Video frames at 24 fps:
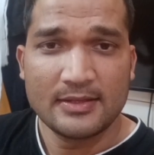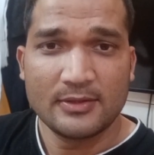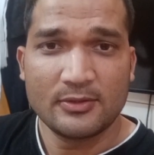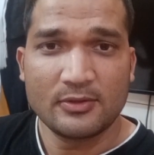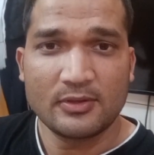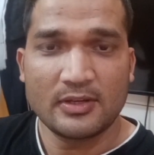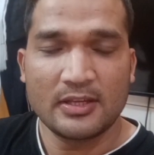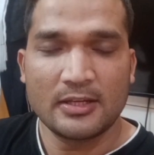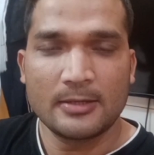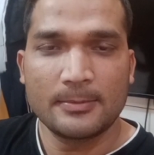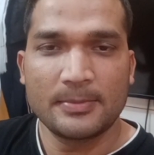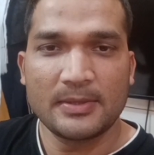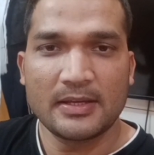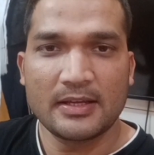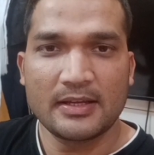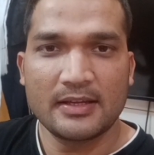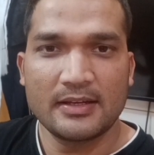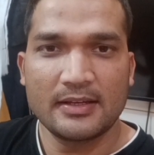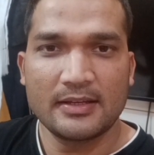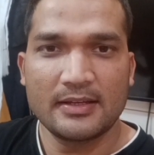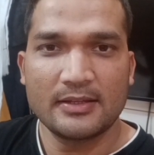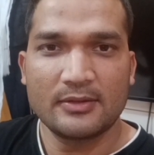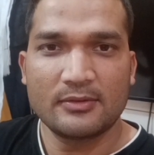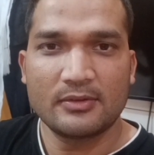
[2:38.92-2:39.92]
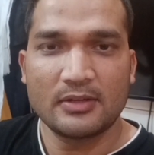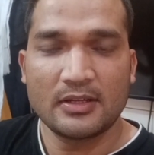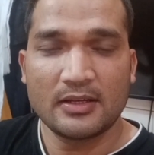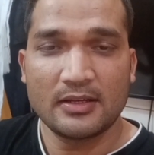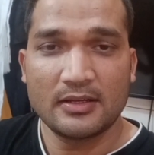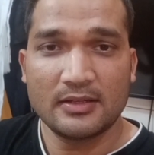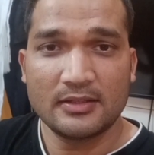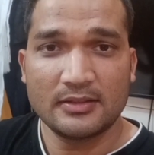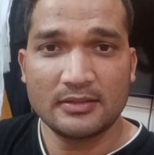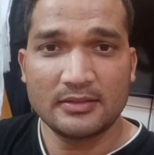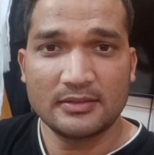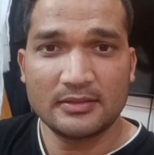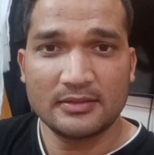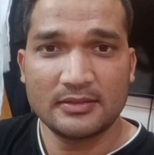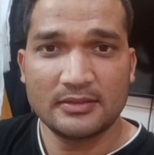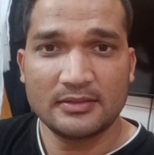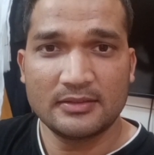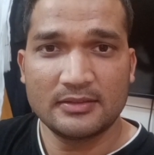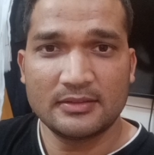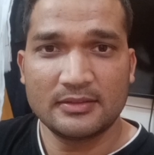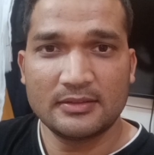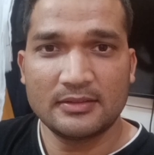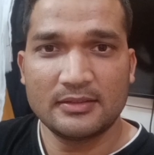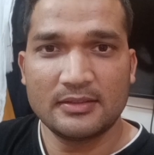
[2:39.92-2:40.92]
तो कृपया करके थोड़ा
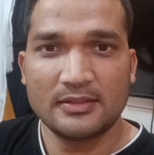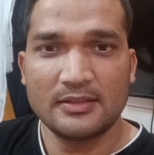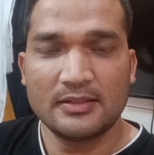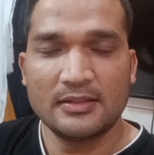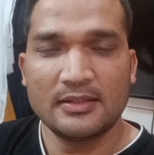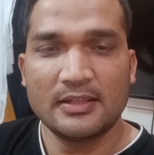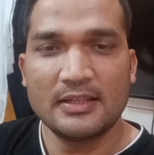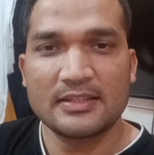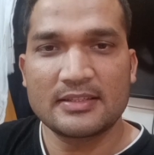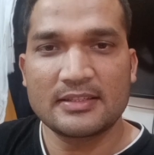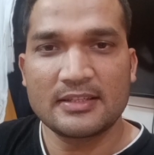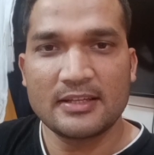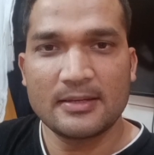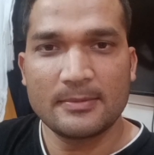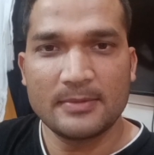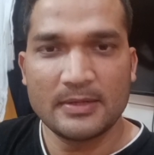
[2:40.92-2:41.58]
देश का